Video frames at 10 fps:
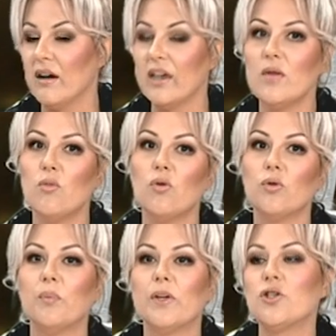они могут
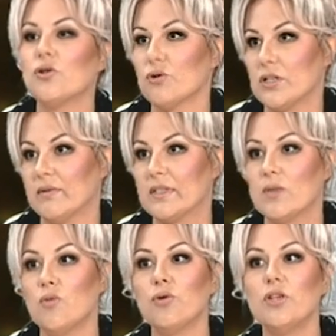подчесываться,
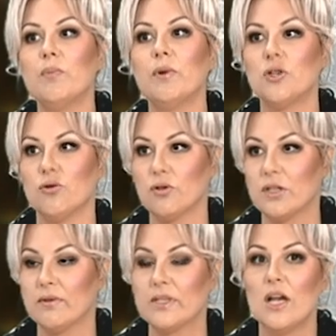могут не подчесываться.